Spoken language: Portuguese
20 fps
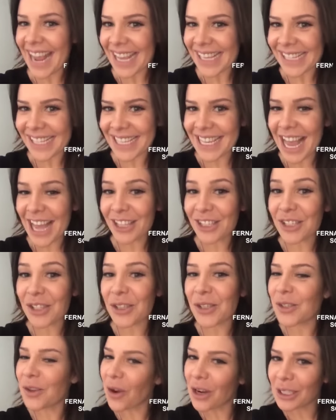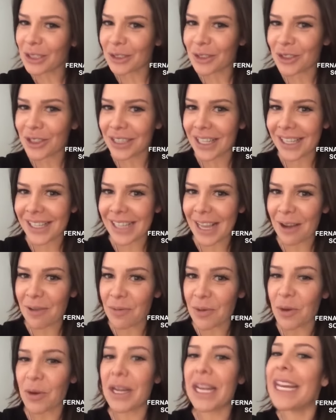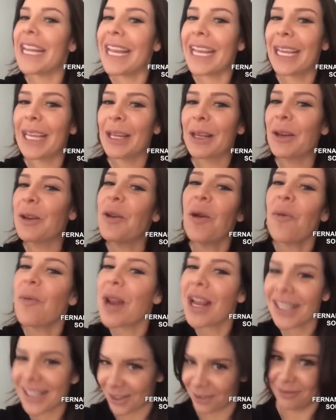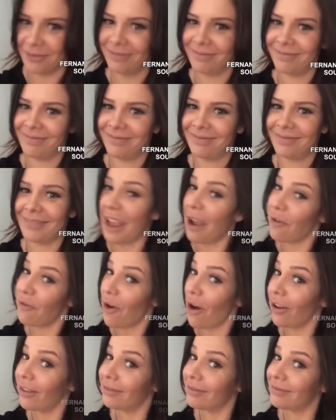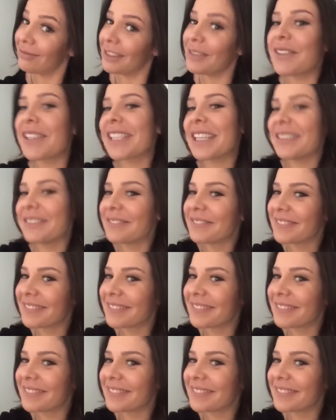13 a 18 de dezembro, Nick no Brasil. Eu vou. E você?